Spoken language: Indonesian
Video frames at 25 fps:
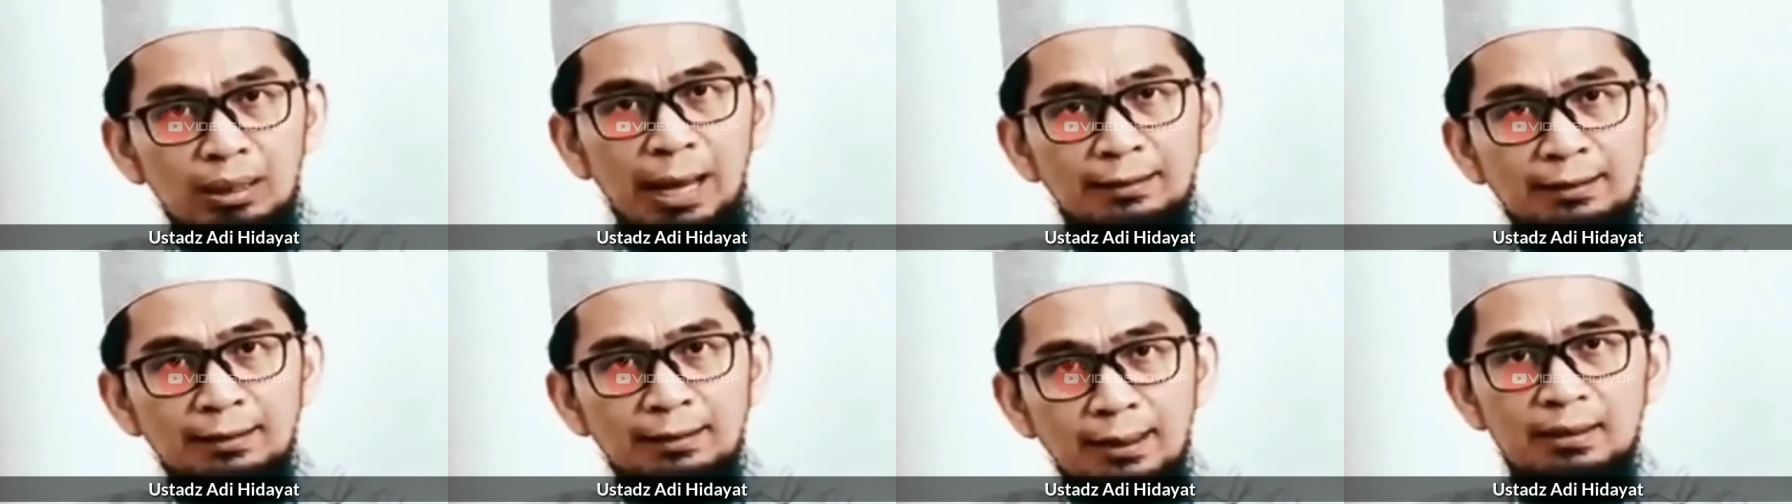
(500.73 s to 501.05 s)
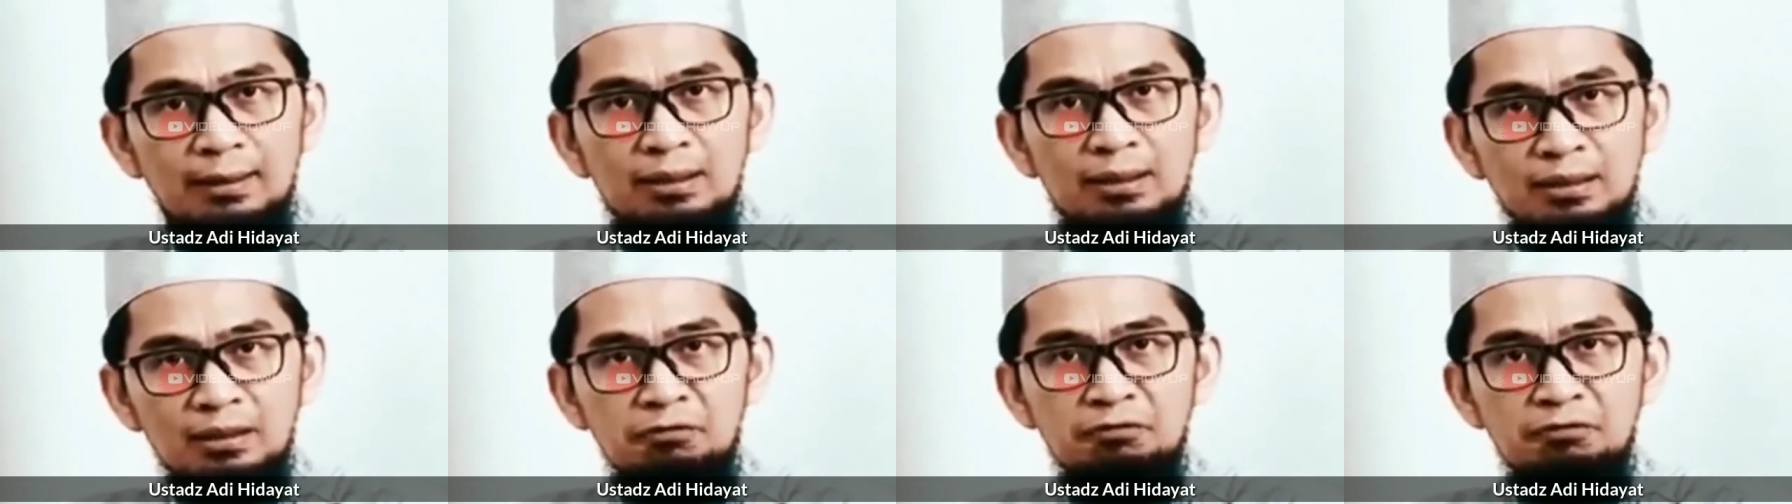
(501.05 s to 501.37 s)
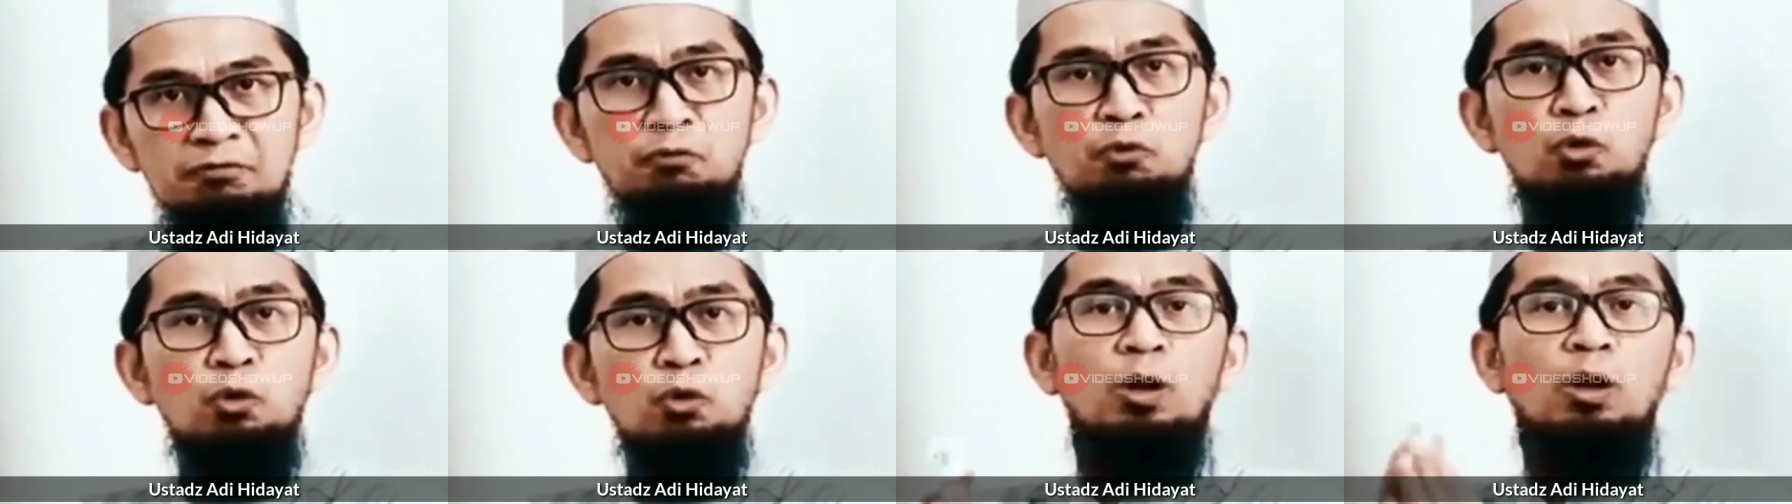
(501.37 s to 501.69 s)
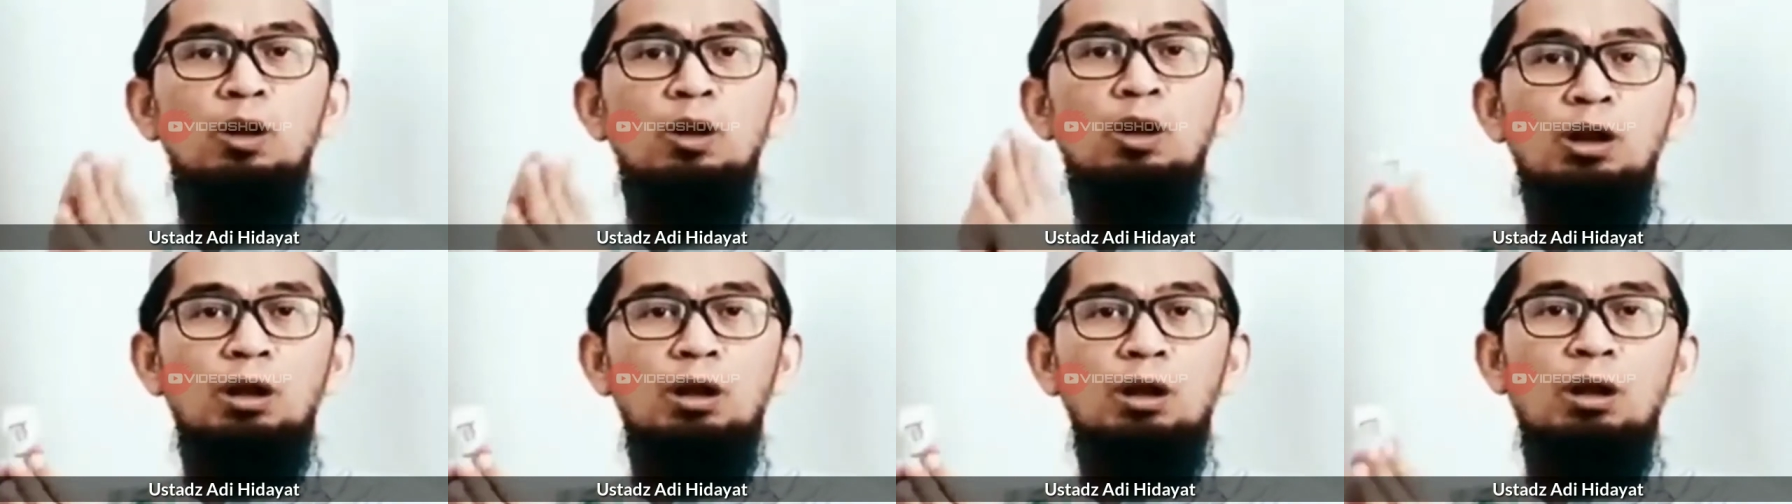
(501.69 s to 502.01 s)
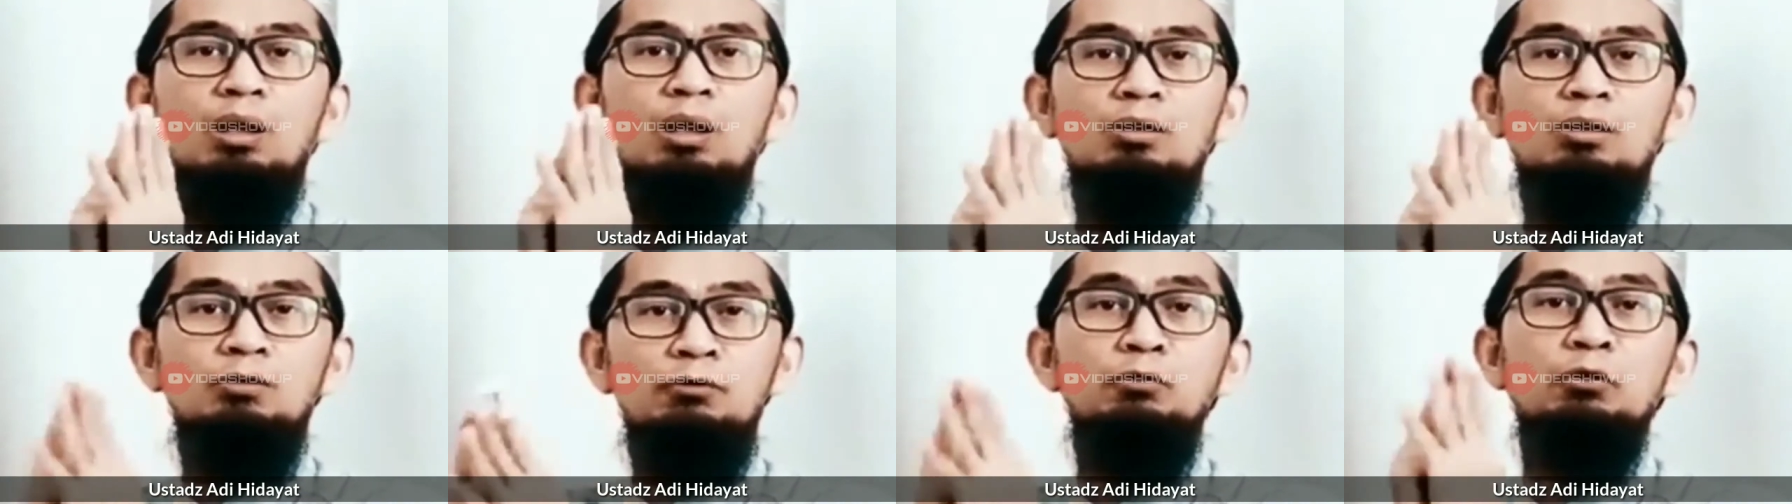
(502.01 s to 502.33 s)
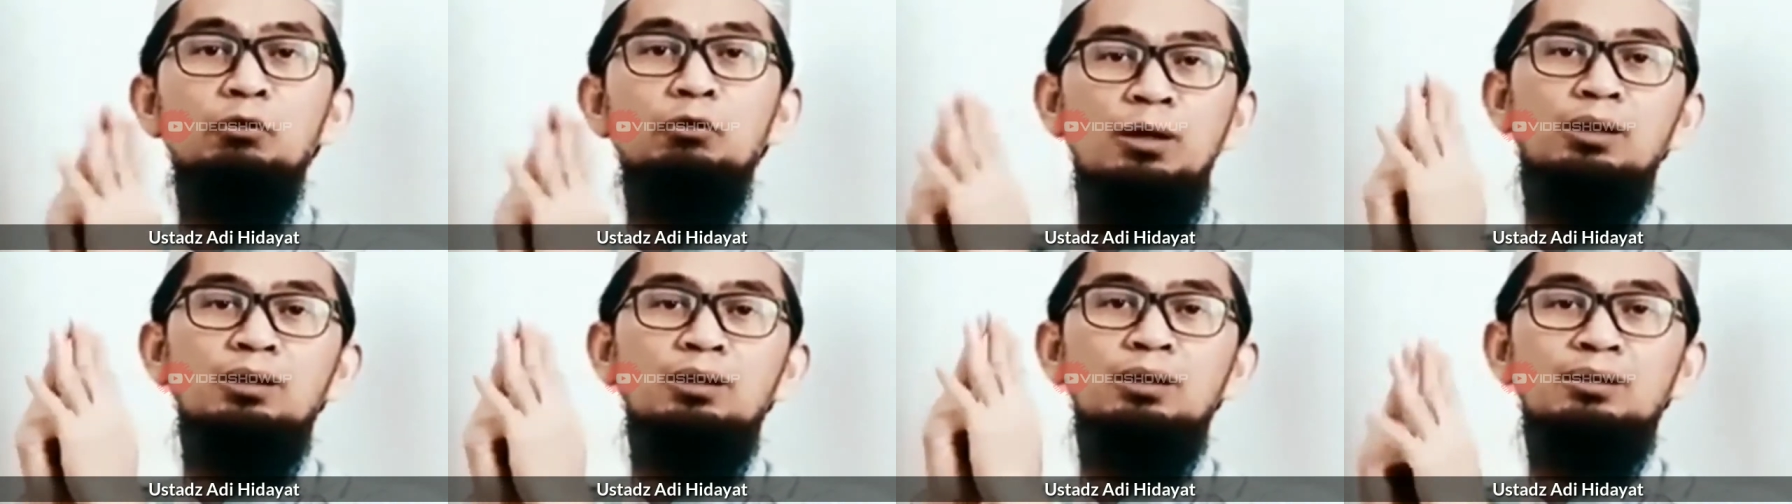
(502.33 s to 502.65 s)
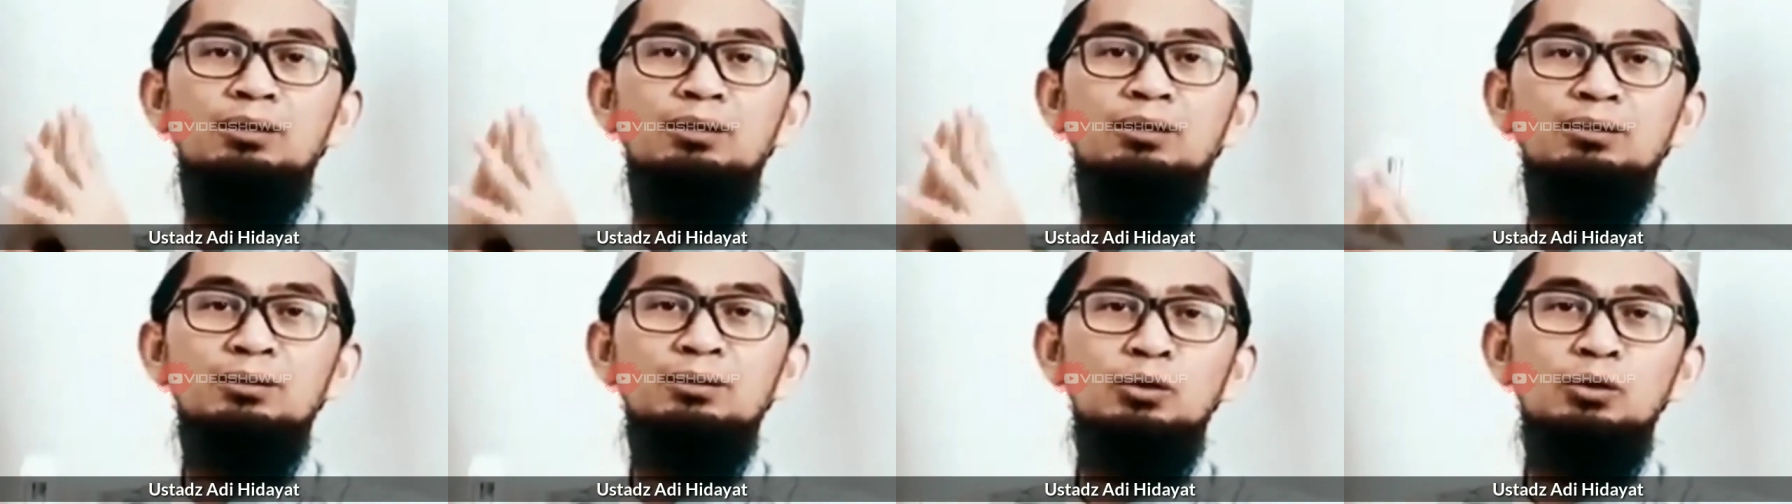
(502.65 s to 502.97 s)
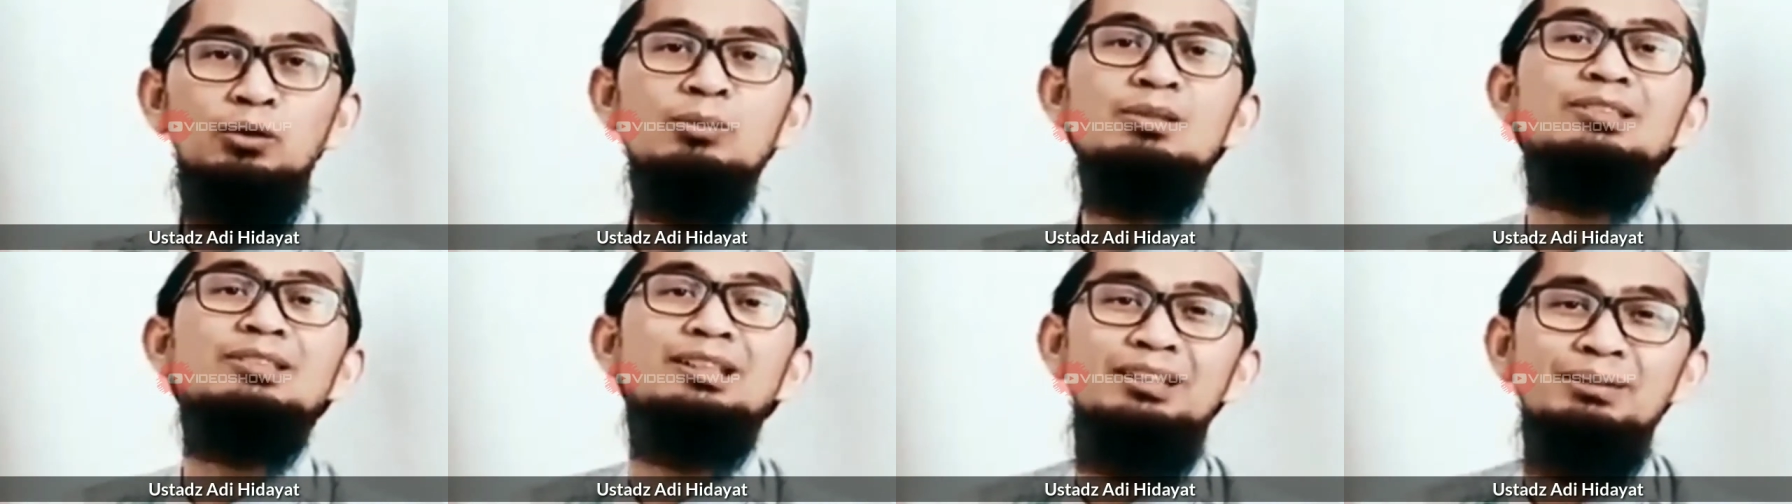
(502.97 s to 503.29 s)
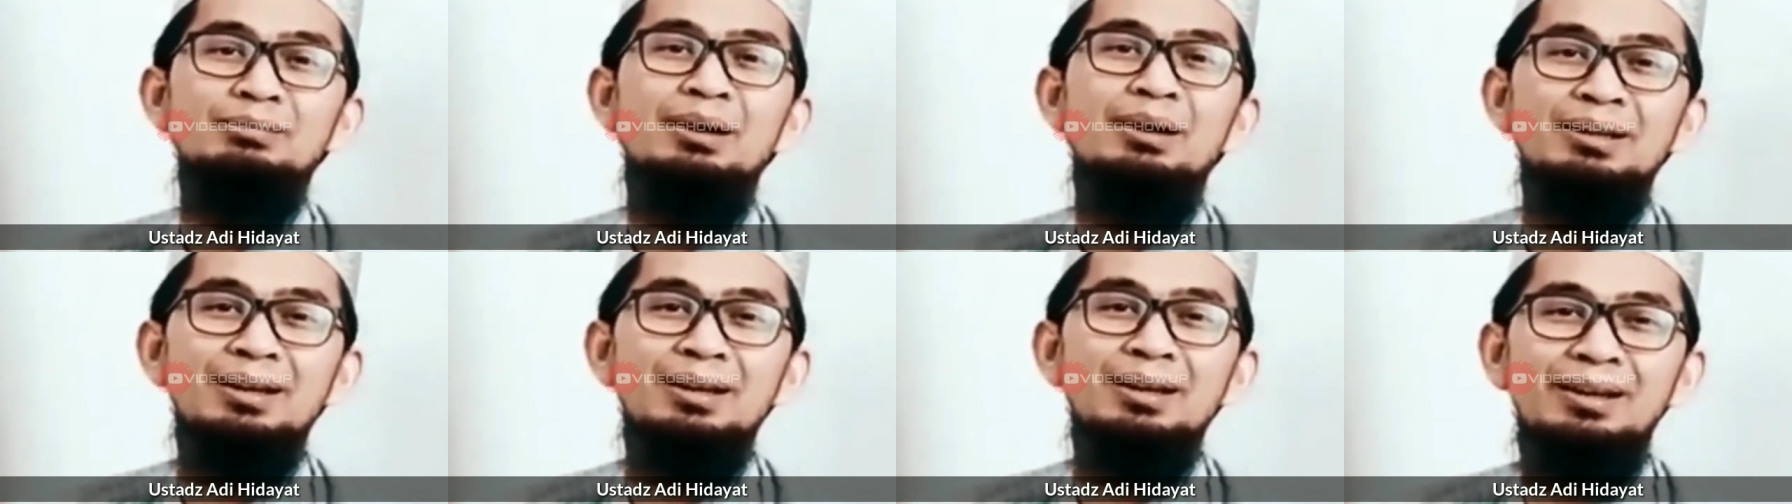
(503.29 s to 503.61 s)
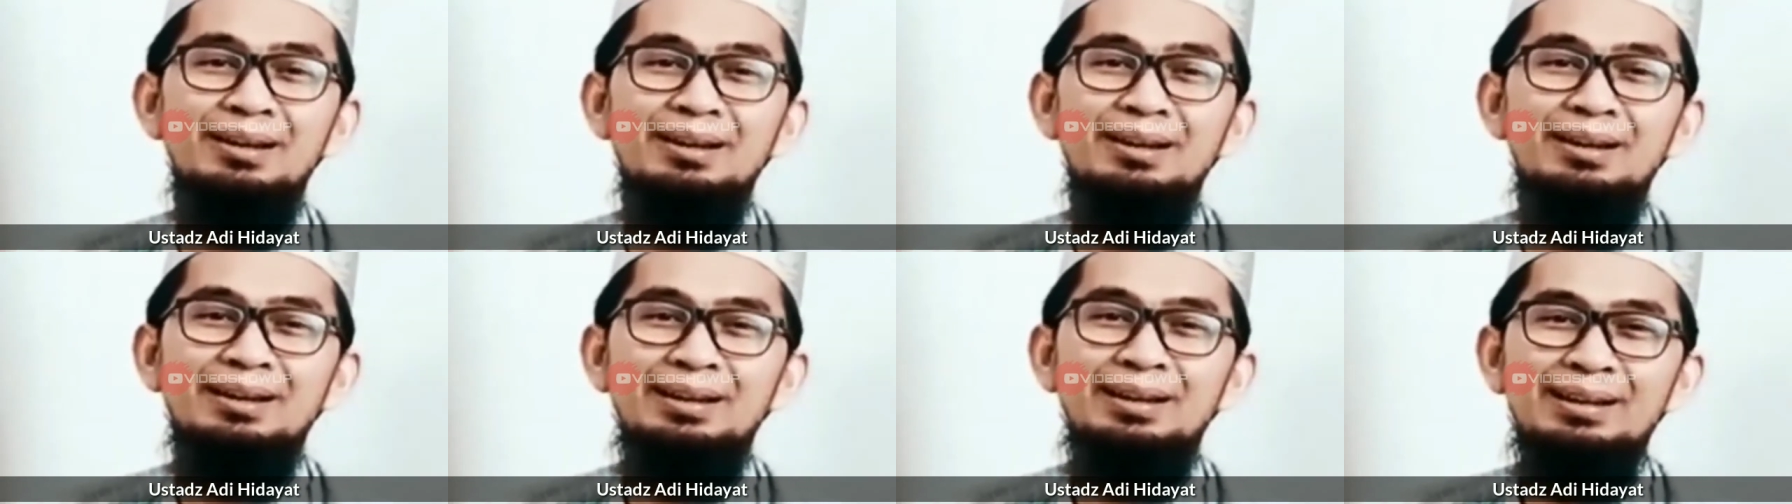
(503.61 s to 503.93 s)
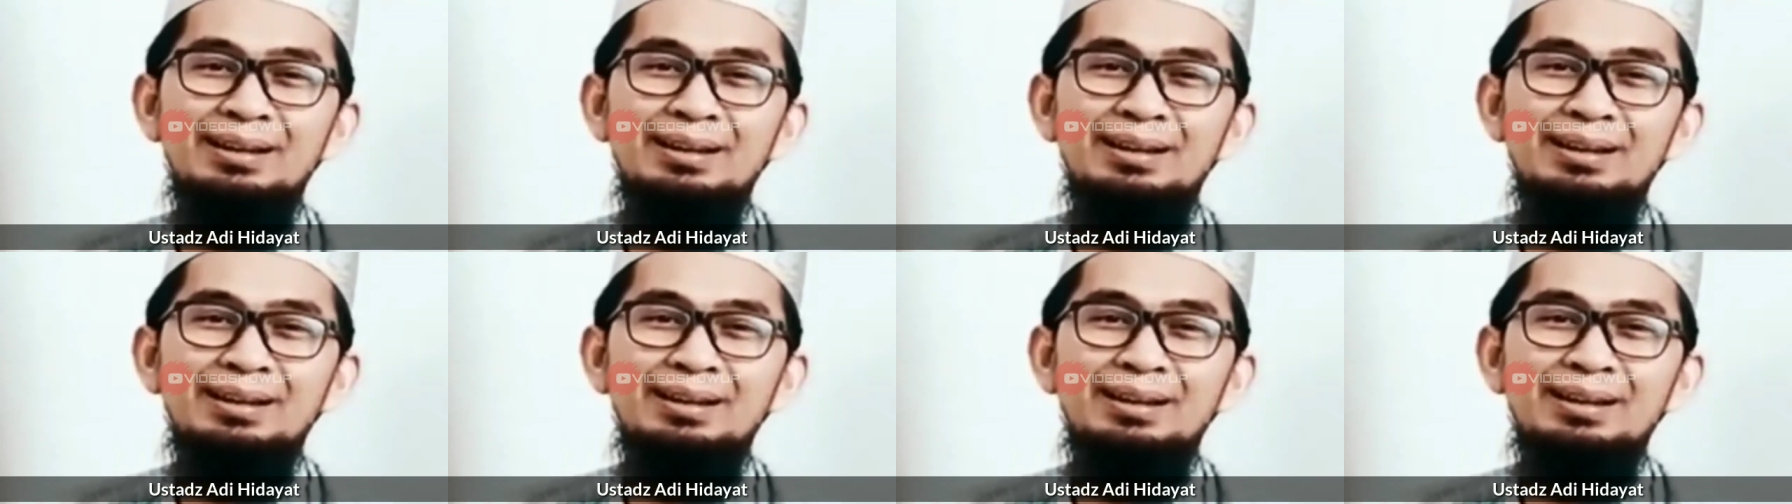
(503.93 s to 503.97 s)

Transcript: keadaan kita full full untuk bisa ibadah.